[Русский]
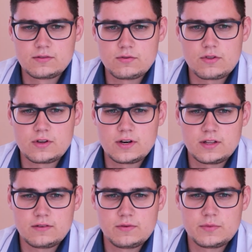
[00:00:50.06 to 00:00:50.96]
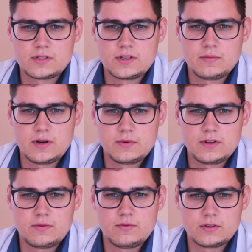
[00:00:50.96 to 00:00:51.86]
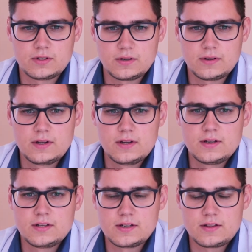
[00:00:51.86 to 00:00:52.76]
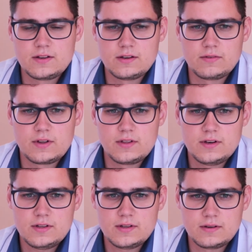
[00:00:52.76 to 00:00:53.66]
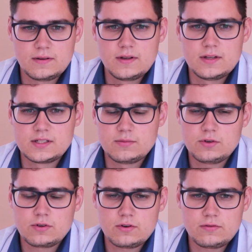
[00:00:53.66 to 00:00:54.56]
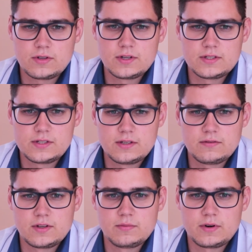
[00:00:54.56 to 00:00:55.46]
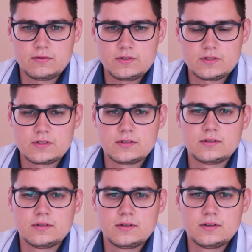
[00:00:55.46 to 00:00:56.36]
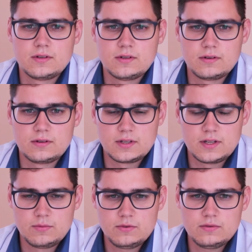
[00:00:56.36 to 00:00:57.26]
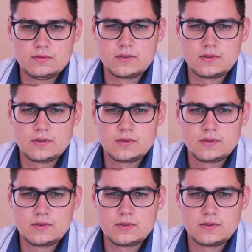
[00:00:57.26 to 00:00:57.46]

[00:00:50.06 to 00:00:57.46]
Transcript: В случае ранней выписки мамы и ребенка из родильного отделения забор крови на исследование проводится на дому